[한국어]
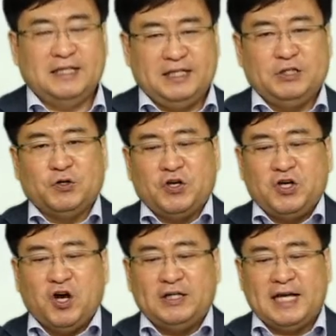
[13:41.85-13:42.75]

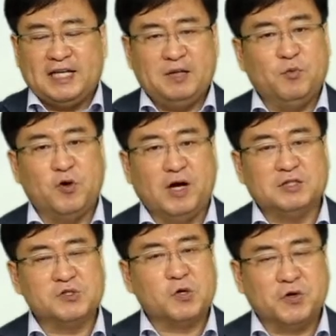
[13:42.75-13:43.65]
기독교 연예인끼리
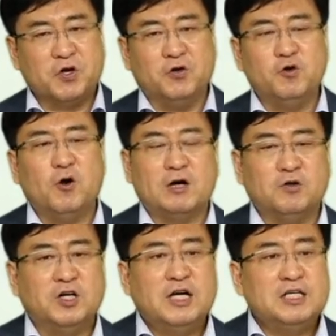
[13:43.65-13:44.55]
모여가지고 서로
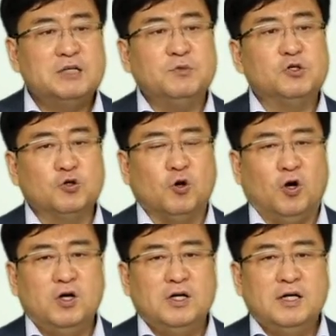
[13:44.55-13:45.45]
격려하고 힘을
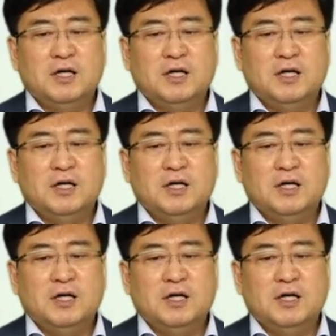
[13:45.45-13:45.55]
주고